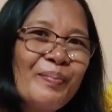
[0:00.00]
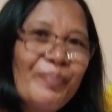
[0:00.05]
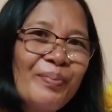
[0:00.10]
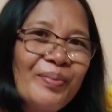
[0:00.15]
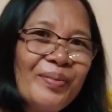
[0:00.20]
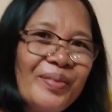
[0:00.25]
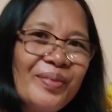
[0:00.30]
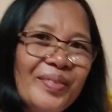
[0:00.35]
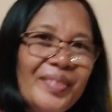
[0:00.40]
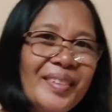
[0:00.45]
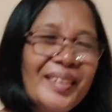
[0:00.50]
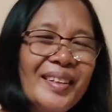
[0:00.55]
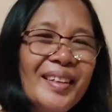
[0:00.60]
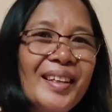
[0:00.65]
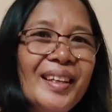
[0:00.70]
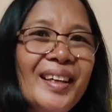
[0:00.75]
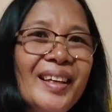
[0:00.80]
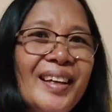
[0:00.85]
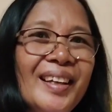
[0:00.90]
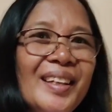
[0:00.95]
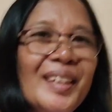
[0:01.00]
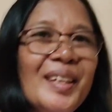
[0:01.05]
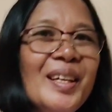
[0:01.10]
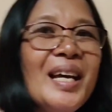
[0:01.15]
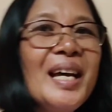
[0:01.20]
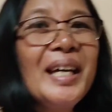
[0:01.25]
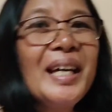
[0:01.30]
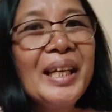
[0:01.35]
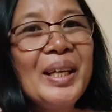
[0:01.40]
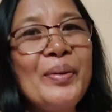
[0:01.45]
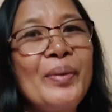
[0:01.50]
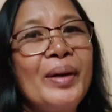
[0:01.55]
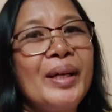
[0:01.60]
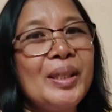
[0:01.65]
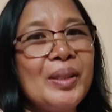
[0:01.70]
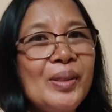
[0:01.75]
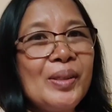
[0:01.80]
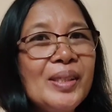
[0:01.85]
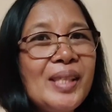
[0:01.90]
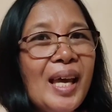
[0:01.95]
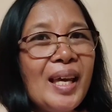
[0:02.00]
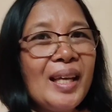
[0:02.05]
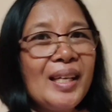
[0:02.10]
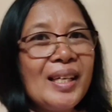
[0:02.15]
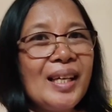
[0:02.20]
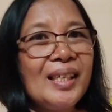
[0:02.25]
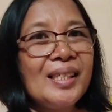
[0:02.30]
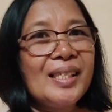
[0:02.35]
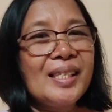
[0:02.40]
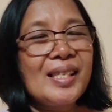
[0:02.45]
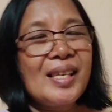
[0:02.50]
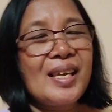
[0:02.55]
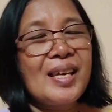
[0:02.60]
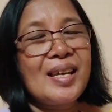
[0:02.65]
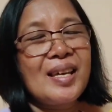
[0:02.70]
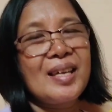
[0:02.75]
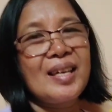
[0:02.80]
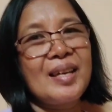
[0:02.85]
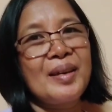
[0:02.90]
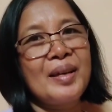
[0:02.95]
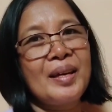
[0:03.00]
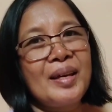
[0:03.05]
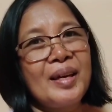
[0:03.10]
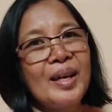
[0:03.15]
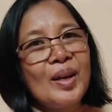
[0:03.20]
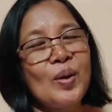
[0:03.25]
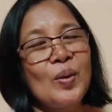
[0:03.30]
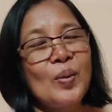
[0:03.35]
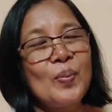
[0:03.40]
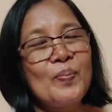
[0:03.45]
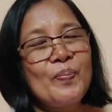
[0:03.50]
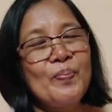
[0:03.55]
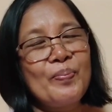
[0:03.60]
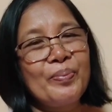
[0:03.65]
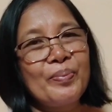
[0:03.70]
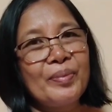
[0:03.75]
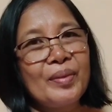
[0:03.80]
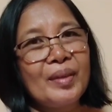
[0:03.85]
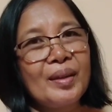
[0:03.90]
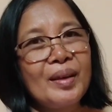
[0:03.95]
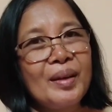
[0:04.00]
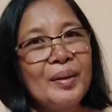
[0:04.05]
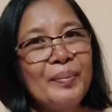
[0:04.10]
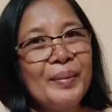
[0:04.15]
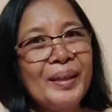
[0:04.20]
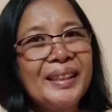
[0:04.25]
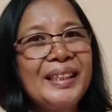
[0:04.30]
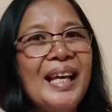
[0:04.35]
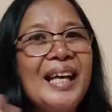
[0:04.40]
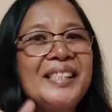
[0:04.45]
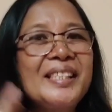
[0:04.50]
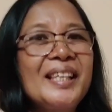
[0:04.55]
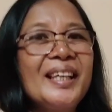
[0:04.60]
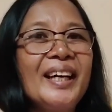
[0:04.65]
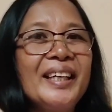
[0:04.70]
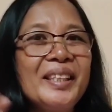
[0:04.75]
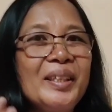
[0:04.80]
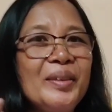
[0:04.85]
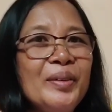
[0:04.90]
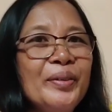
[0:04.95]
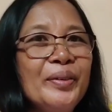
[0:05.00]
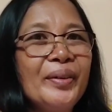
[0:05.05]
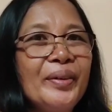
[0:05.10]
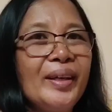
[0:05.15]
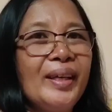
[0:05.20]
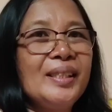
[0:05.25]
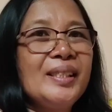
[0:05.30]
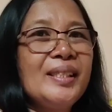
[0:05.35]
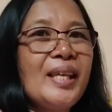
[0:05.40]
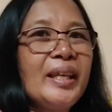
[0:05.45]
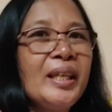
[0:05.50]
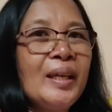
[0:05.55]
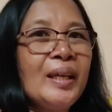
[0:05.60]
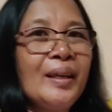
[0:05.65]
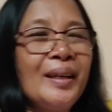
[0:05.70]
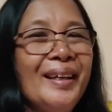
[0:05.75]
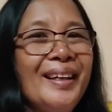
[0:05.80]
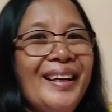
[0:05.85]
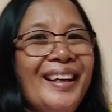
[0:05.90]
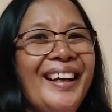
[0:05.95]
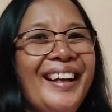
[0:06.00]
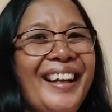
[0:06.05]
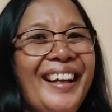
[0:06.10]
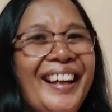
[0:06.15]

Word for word: ano, sabi mga reward mo to sa akin reward kasi? Reward kasi Mataas ang kanyang grade. Sabi, Wala pa!